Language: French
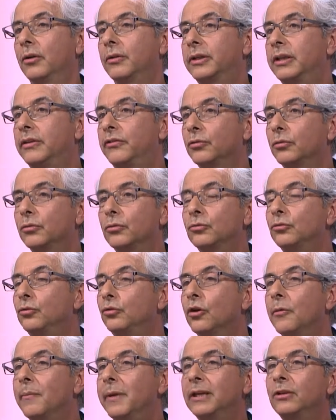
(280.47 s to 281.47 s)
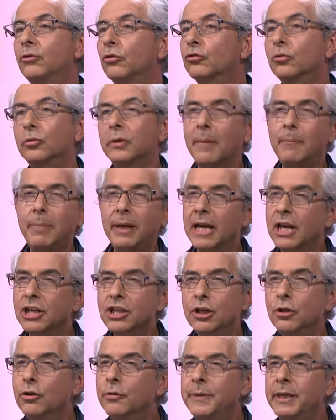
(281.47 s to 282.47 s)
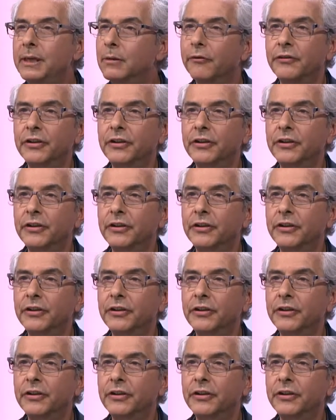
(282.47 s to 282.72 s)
qui sont du domaine de ce qu'on appelle la génomique.